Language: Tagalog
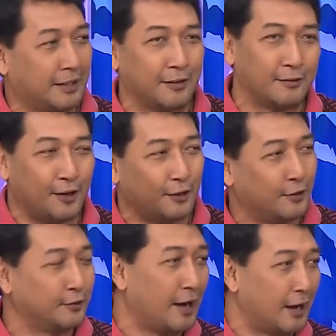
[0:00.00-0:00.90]
ka ng kung
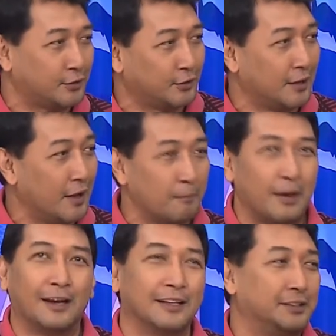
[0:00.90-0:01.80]
ano-anong action,
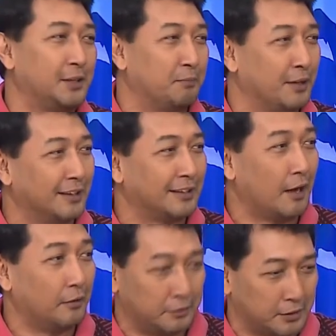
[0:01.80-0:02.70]
parang isipin ng
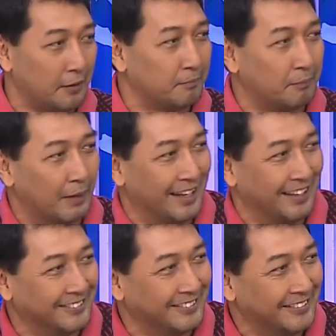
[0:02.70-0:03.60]
tao, chamba pala
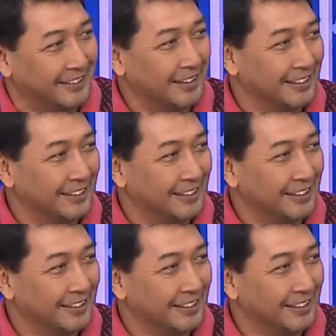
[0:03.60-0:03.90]
yun, no?